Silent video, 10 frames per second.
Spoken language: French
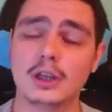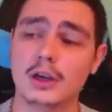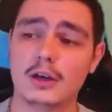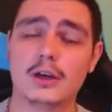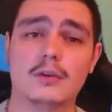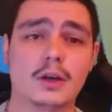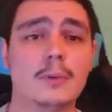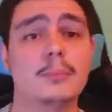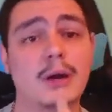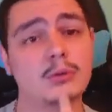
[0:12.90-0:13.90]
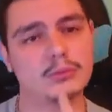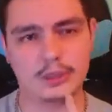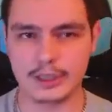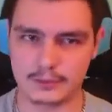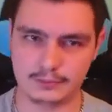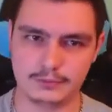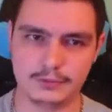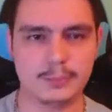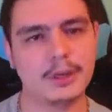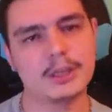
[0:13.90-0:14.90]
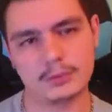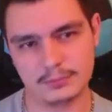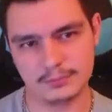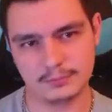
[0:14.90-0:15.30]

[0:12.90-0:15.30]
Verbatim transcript: Euh, voilà, par contre les gars, faites pas les cons.